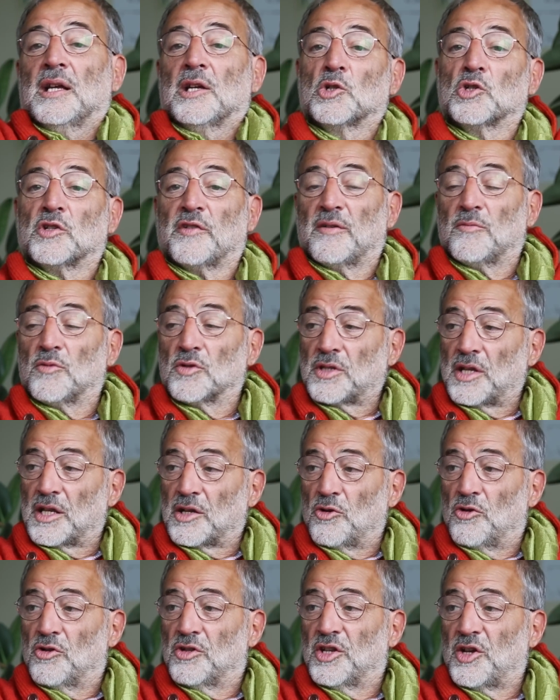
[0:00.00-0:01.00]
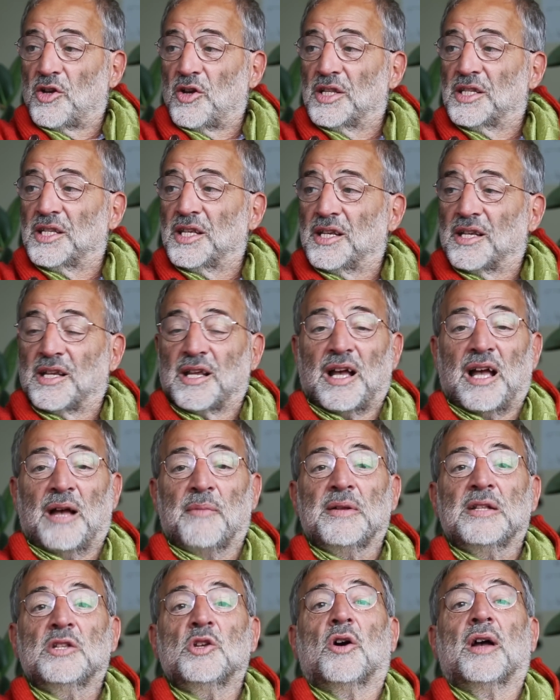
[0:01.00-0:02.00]
ils nous avons montré que le diurétique
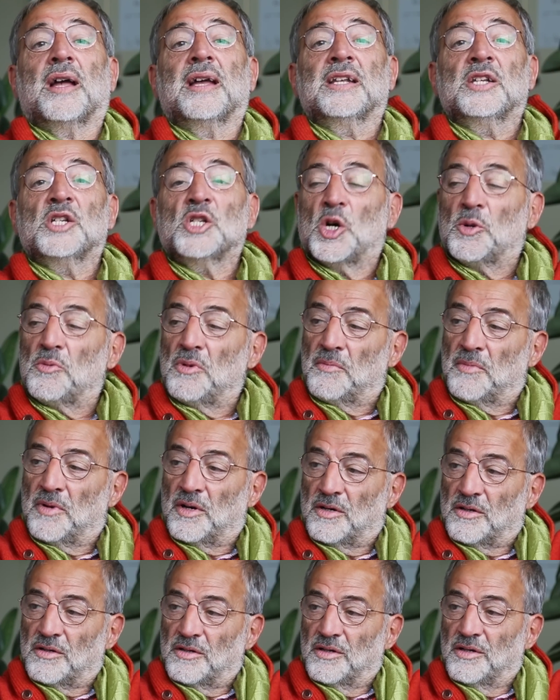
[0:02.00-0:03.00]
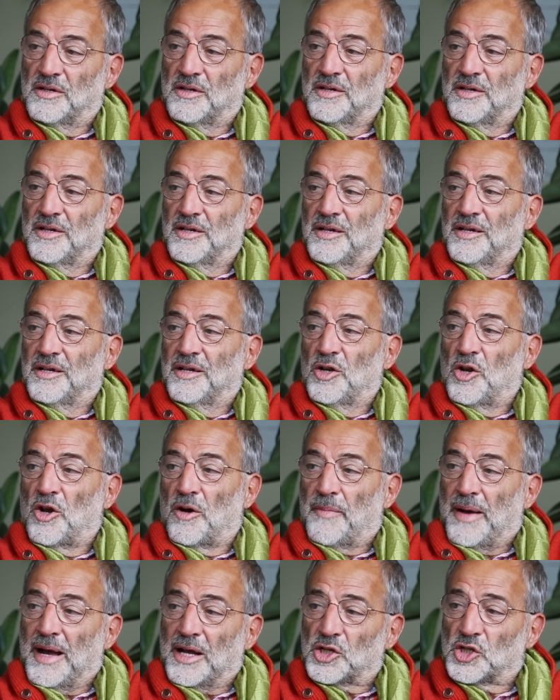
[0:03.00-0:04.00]
améliore énormément
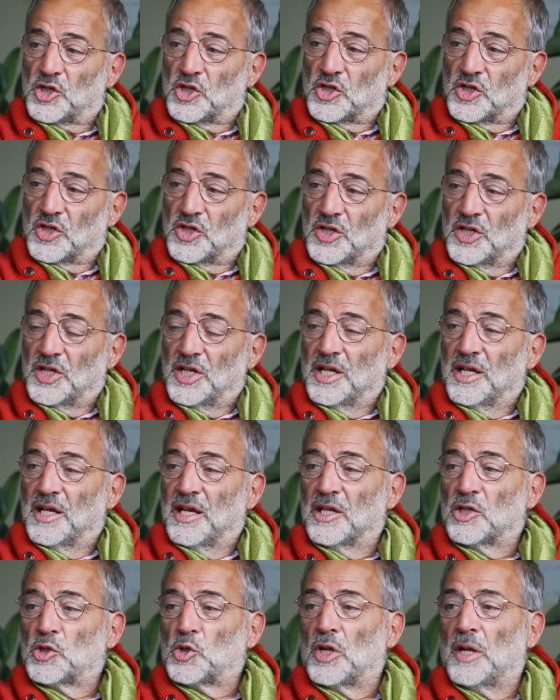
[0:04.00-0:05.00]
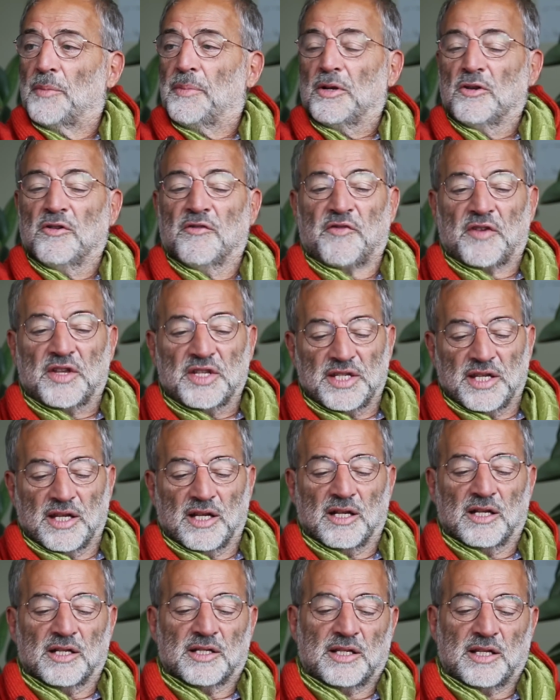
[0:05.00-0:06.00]
leur marche et ce qu'on appelle le
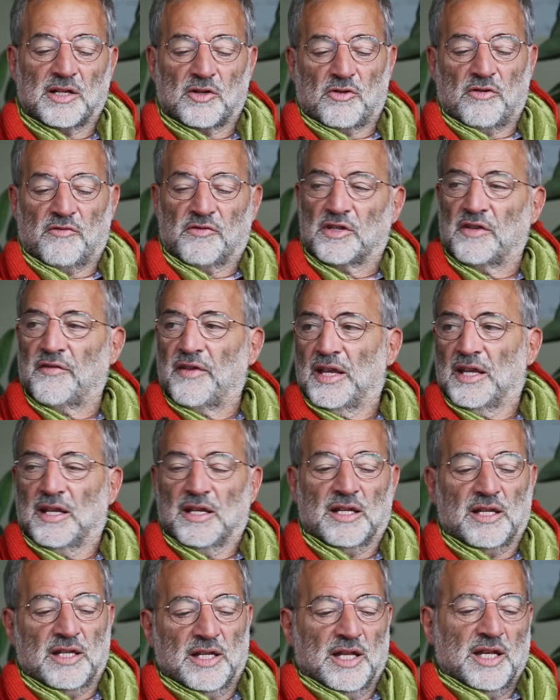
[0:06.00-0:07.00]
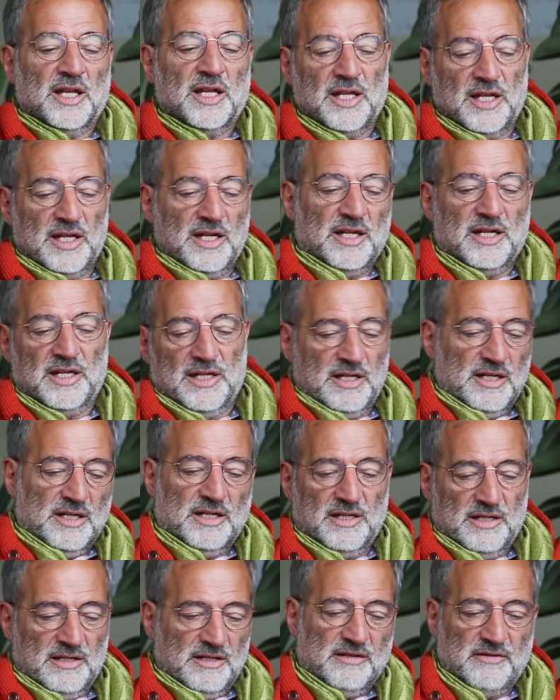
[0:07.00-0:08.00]
freezing. C'est-à-dire que, vous savez,
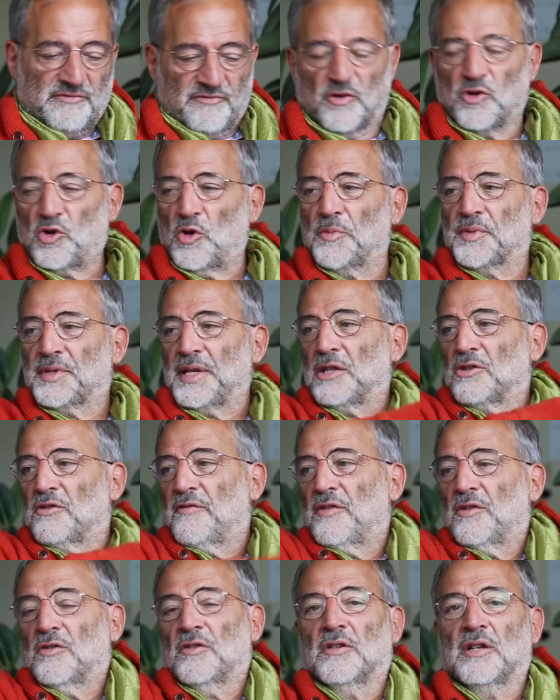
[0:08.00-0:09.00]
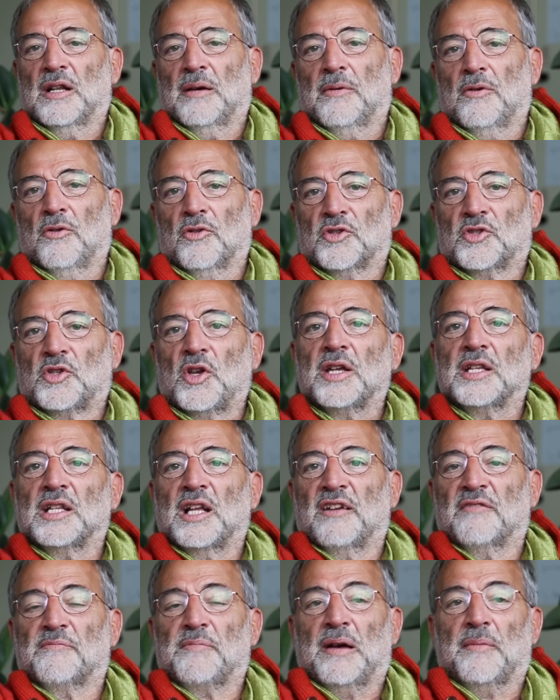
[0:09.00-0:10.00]
ils, font comme ça devant le, seuil, ils
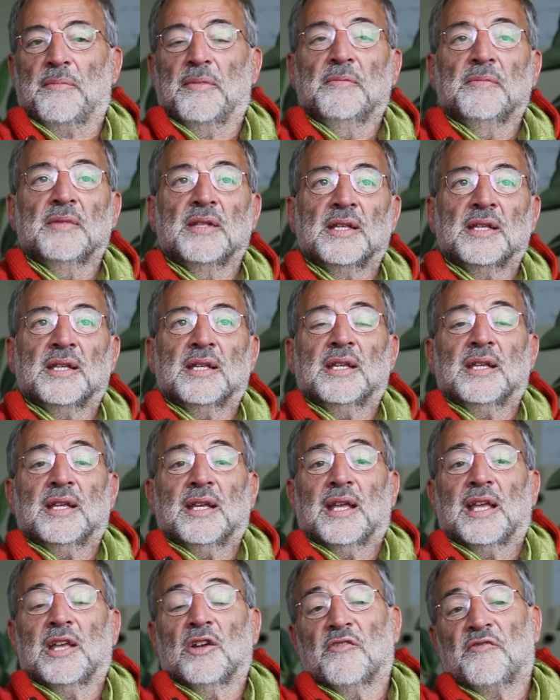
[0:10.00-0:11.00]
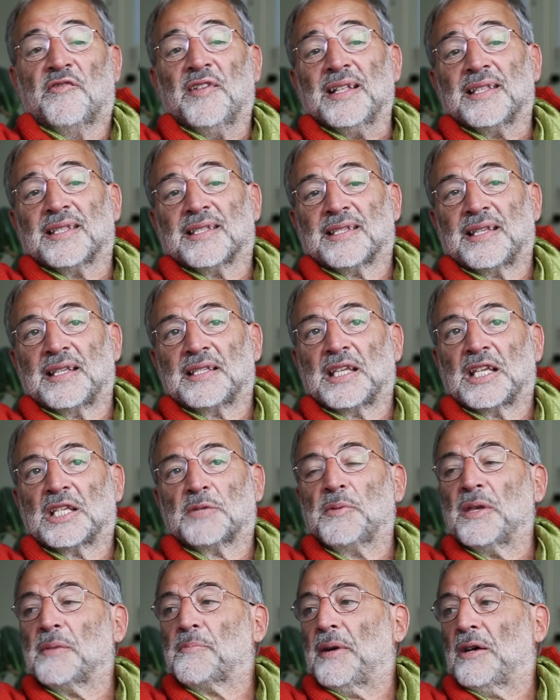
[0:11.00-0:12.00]
n'arrivent pas. Et au fait, ça
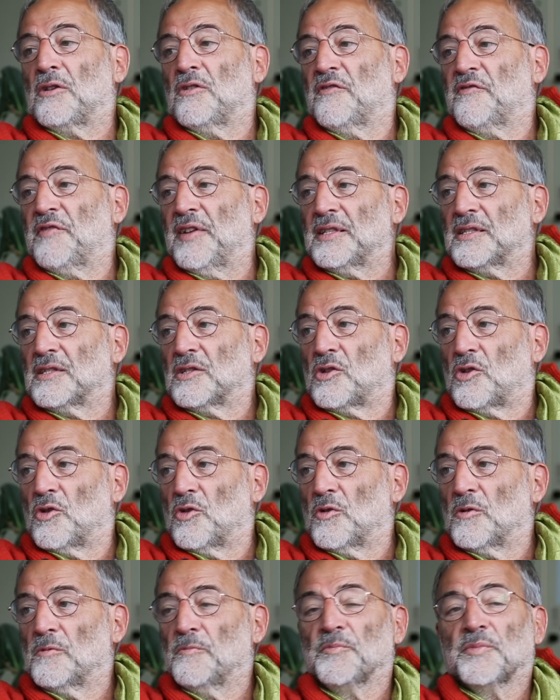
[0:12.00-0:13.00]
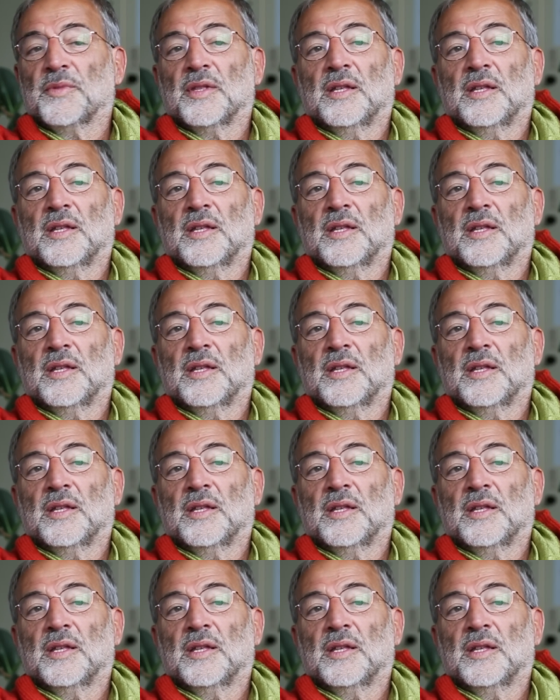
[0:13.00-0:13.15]
s'explique par le fait que